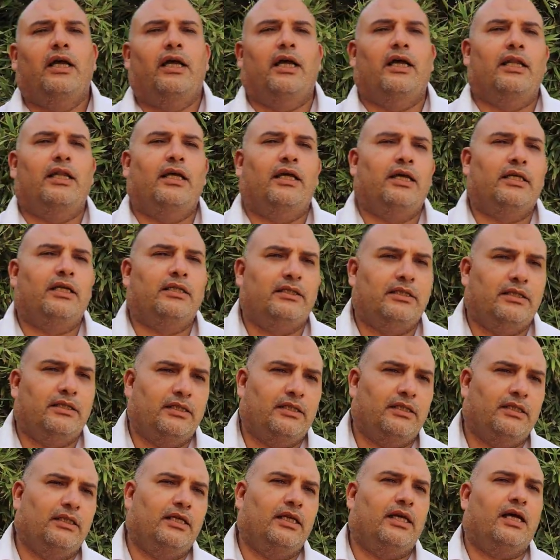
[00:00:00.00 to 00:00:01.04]
على
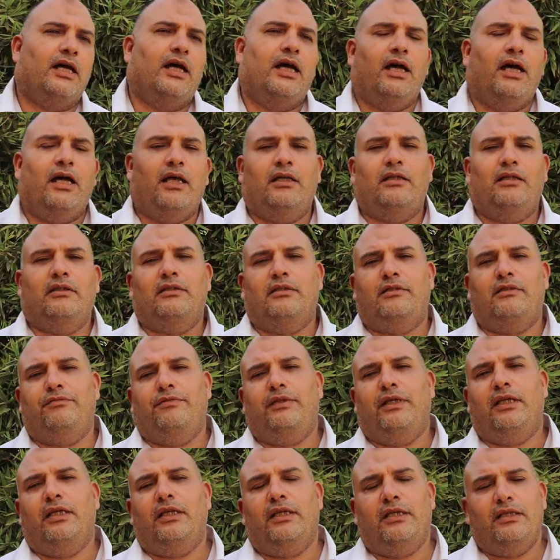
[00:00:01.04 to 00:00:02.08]
هذا اللقاء آه،
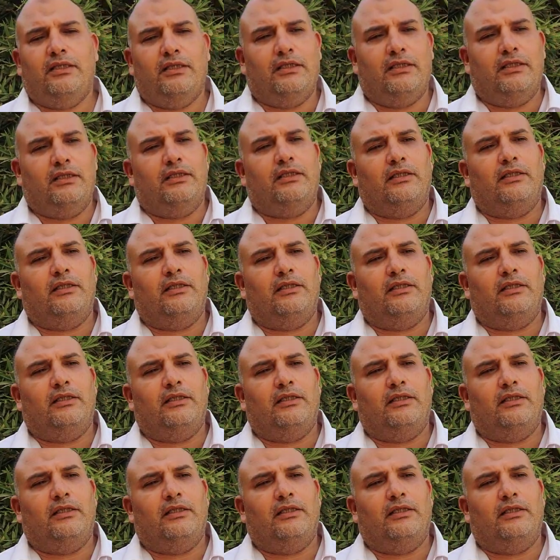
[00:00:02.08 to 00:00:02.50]
فعلا